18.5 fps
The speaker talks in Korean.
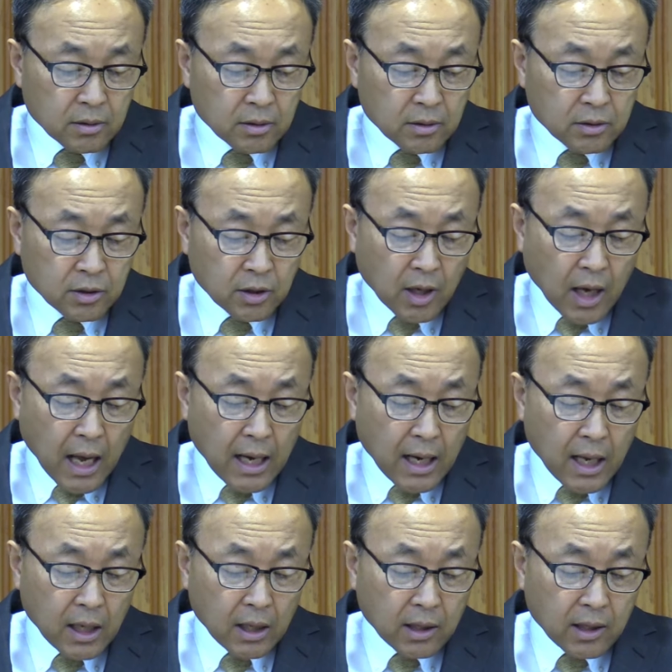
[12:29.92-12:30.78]
즉
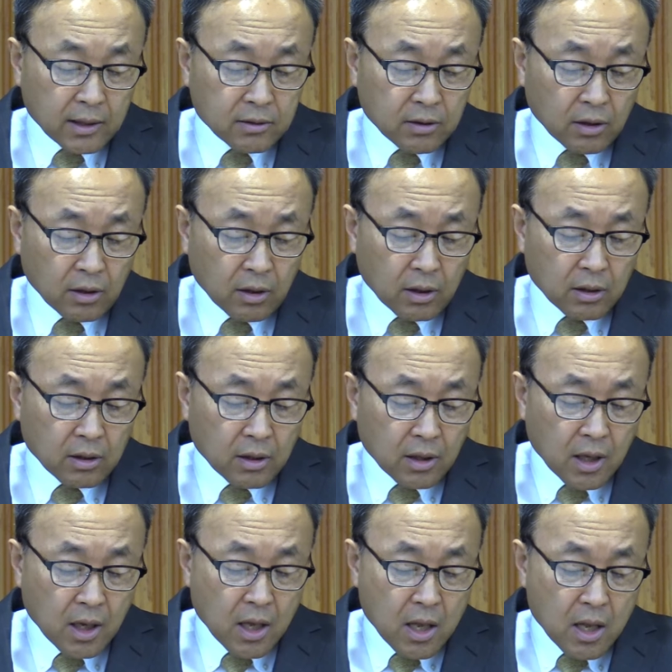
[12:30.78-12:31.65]
하나님께서는
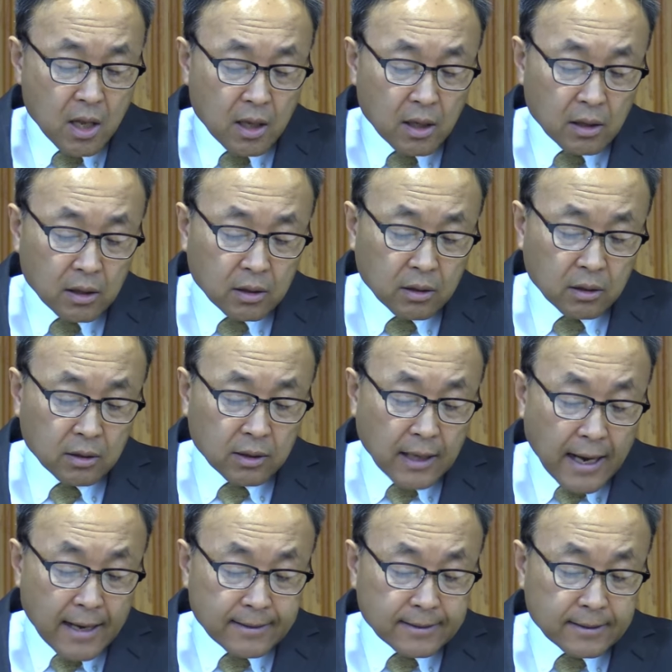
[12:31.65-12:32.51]
그
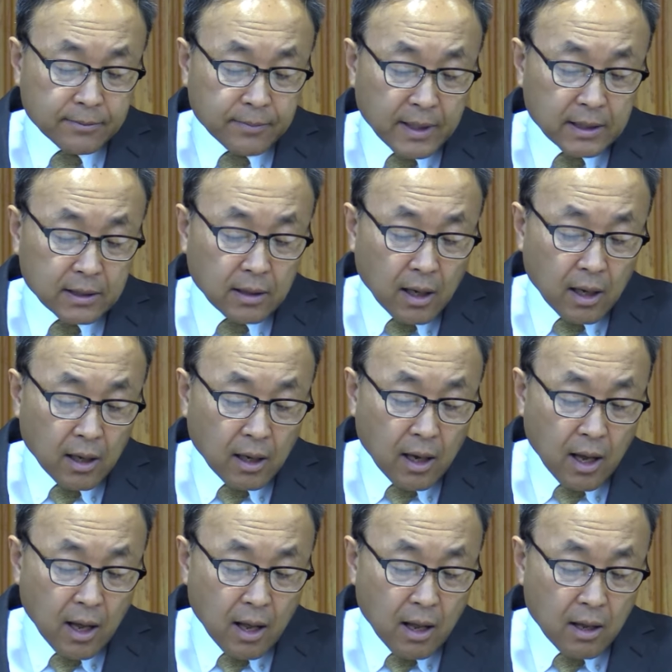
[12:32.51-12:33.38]
양심에
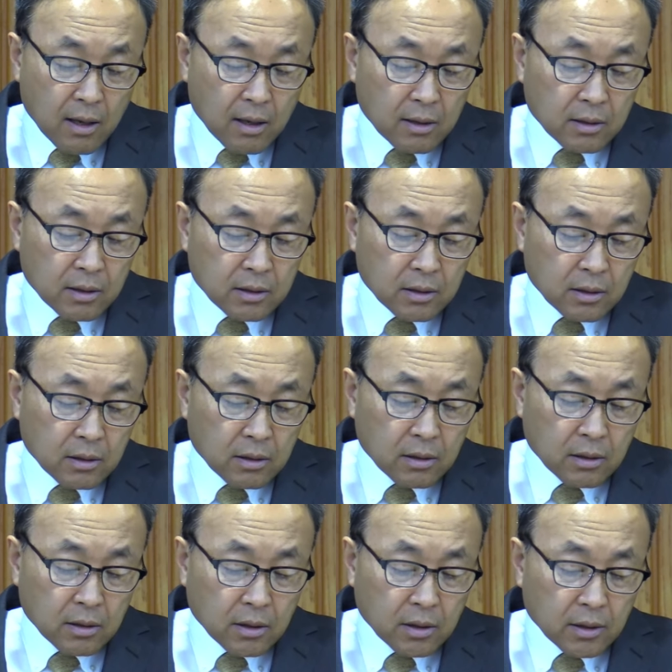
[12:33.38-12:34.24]
따라
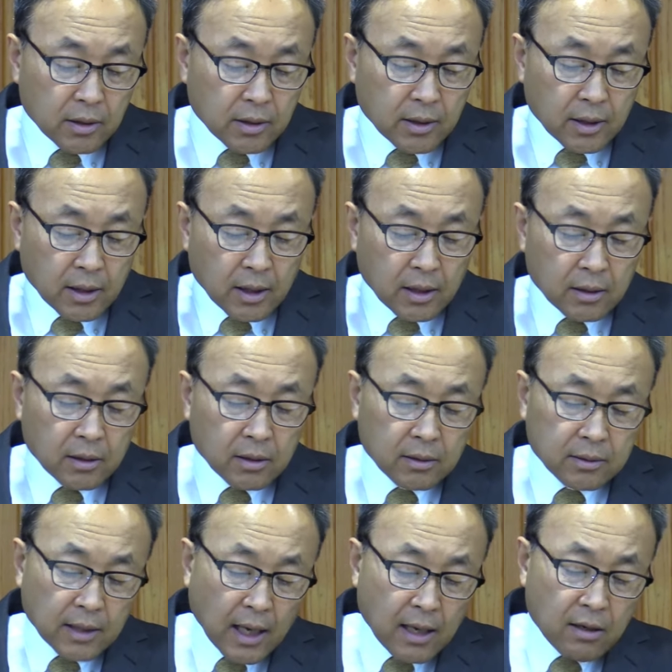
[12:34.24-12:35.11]

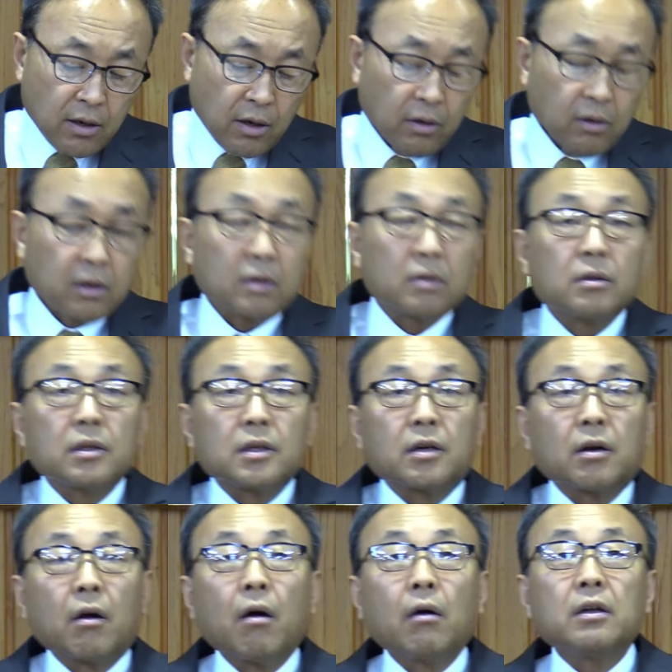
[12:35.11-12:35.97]
살려는
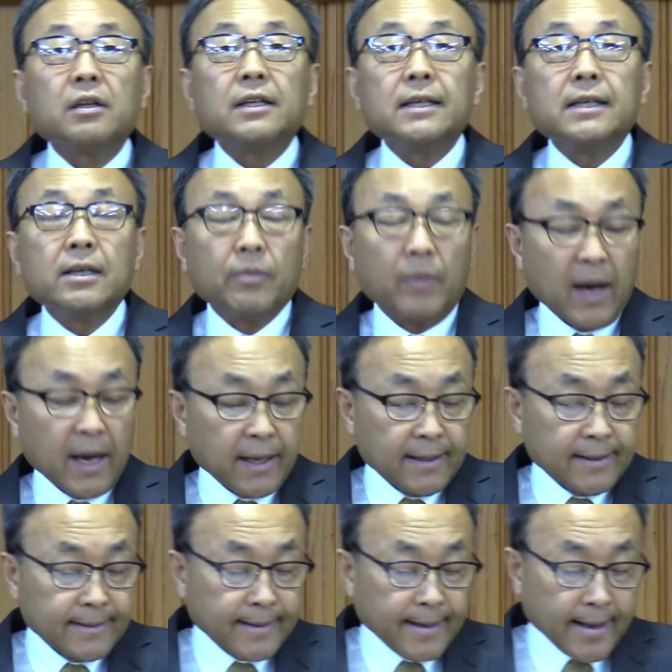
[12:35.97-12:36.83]
그런
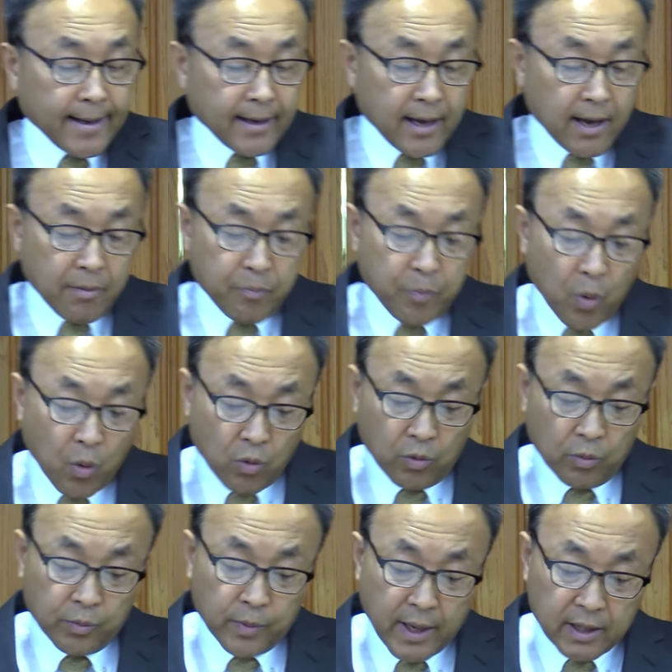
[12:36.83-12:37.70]
이방인들에게
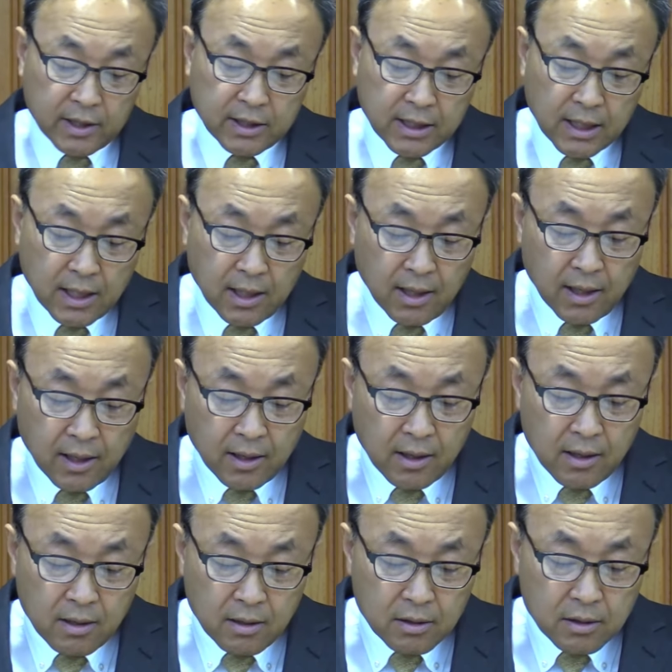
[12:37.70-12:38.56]
복음의
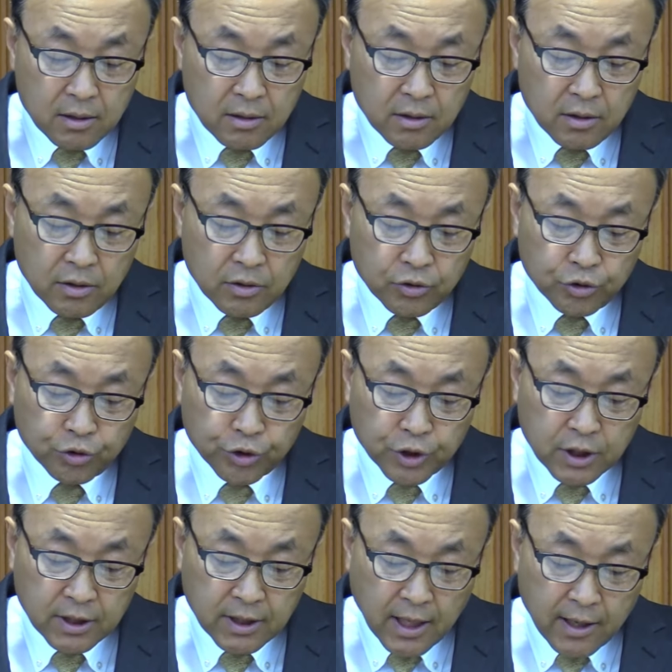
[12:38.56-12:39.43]
진리를
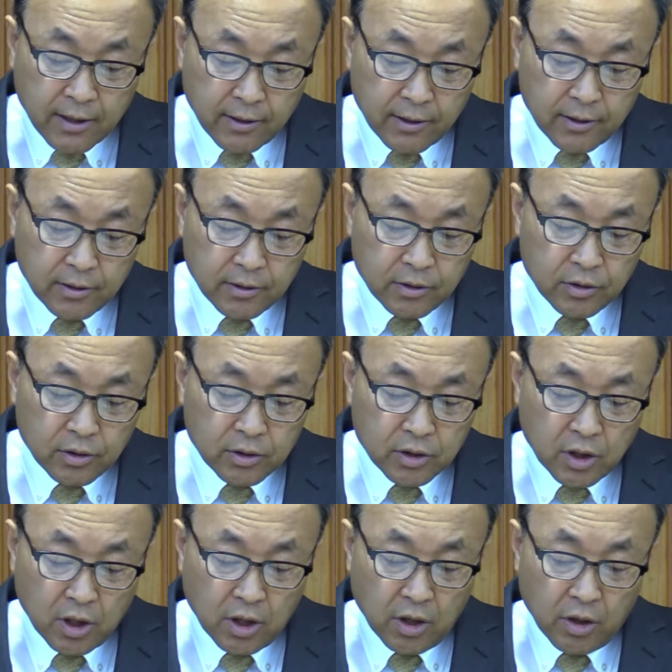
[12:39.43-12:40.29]
주신다
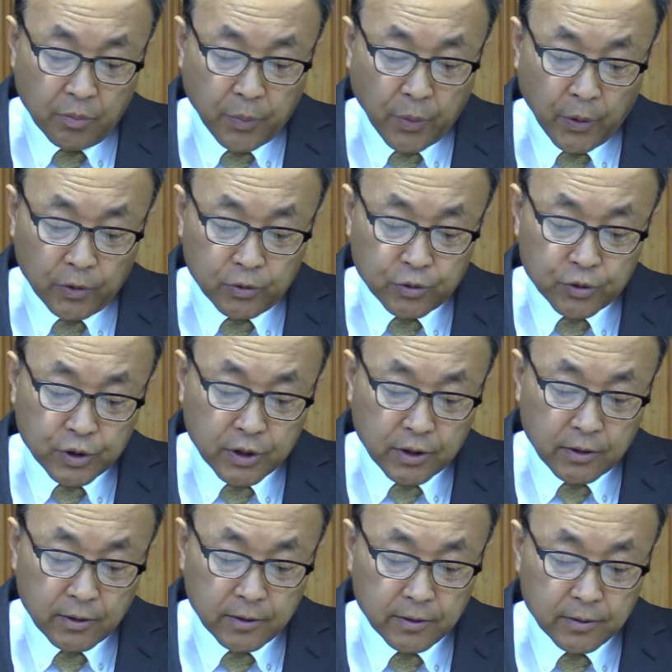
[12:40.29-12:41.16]
진리를
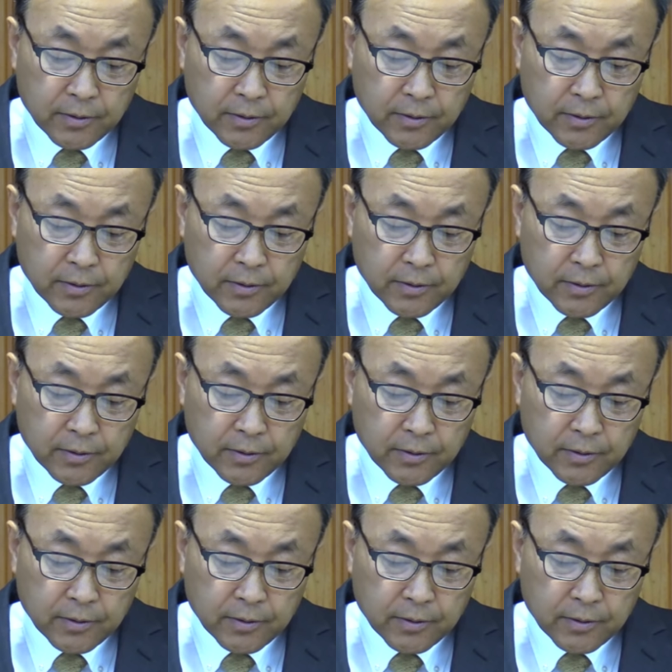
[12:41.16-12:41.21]
보여주시는 거